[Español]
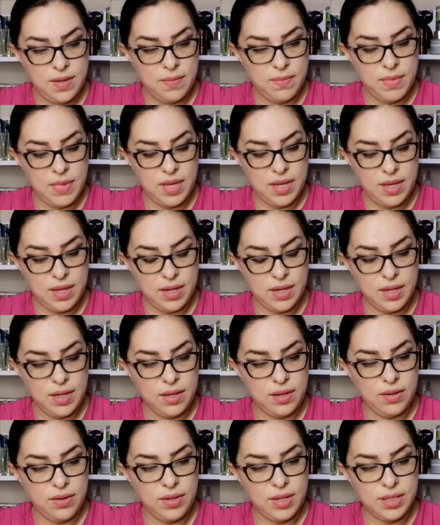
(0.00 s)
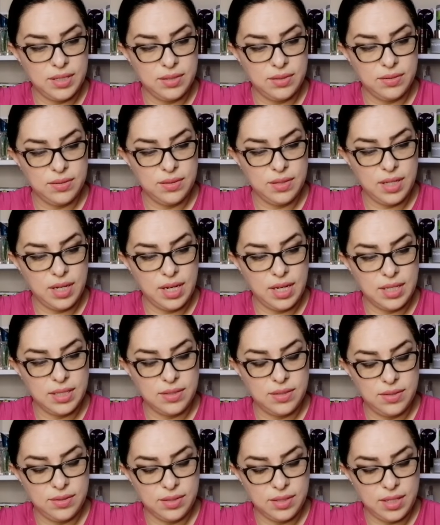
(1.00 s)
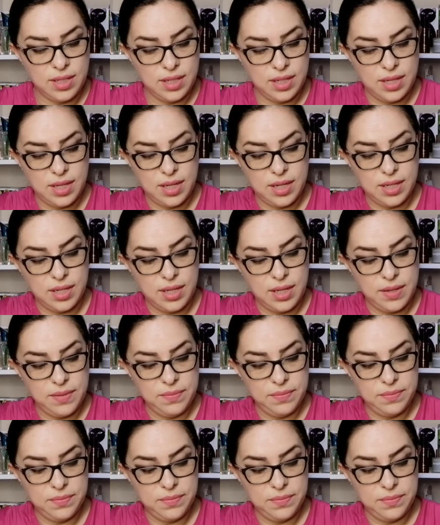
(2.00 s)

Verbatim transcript: Me encargué, creo que son tres los que encargué.